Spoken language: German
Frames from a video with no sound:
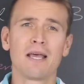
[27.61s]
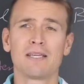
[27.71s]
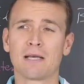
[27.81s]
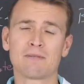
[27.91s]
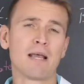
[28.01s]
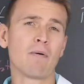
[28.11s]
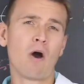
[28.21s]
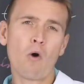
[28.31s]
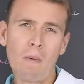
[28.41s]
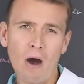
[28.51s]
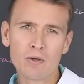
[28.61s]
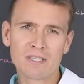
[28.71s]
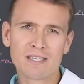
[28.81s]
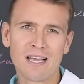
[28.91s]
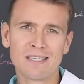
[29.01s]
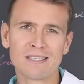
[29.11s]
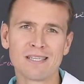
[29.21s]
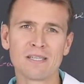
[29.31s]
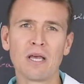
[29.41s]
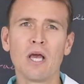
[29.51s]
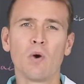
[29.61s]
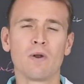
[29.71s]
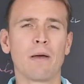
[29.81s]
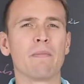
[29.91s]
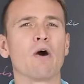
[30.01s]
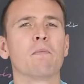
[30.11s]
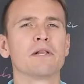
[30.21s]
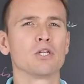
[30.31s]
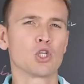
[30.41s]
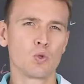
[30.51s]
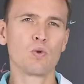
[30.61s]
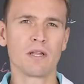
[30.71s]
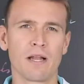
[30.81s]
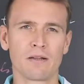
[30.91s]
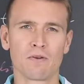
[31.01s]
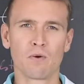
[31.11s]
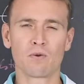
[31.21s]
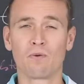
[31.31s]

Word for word: Ich habe selber auch mal ausgetestet und habe mir auch mal die Studien angeguckt.